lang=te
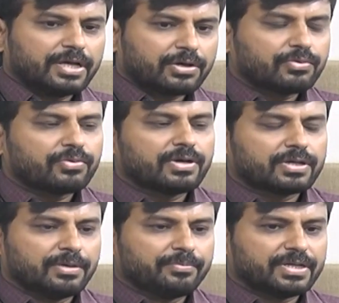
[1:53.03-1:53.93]
ఎక్కువగా
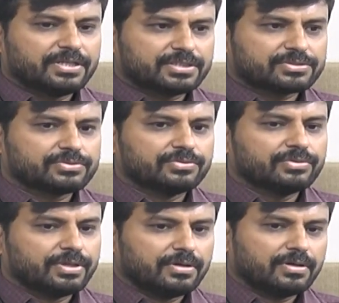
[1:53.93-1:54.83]
టెంపరేచర్స్కు
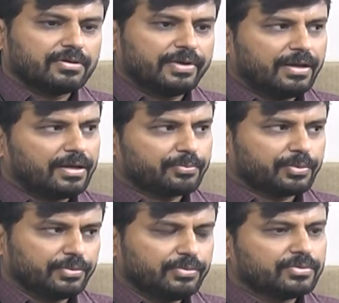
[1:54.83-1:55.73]
వెళ్ళినప్పుడు